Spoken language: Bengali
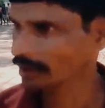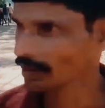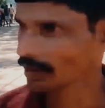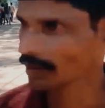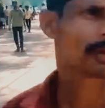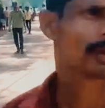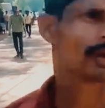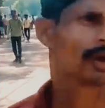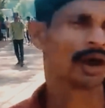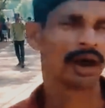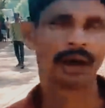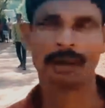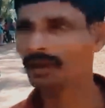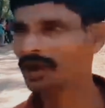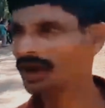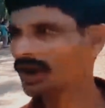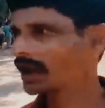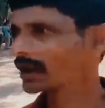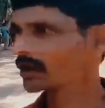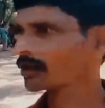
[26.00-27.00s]
আমরা এখন
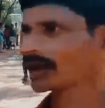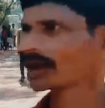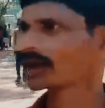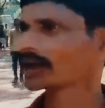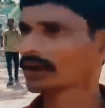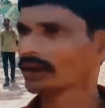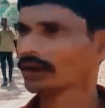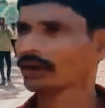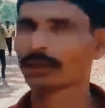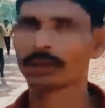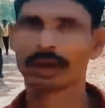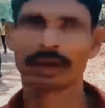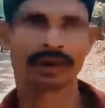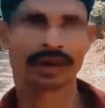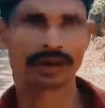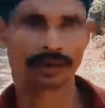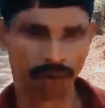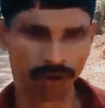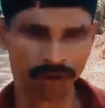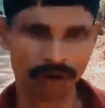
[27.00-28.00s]
আর কি করব আমাদের
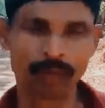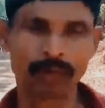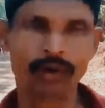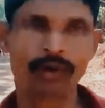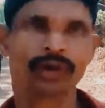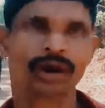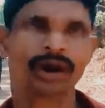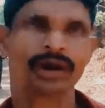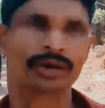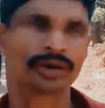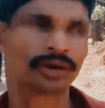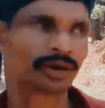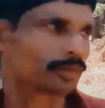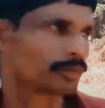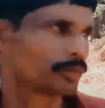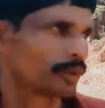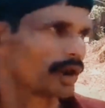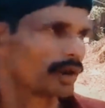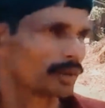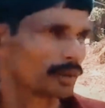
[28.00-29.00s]
ক্ষতিপূরণ তো আজ পাঁচ
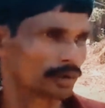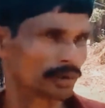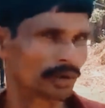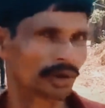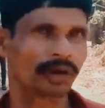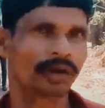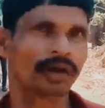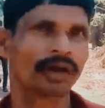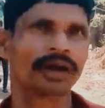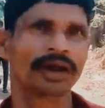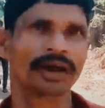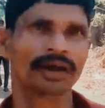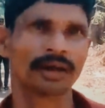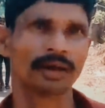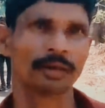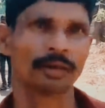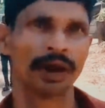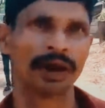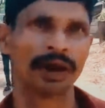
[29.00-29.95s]
বছর হলো একটাও পাইনি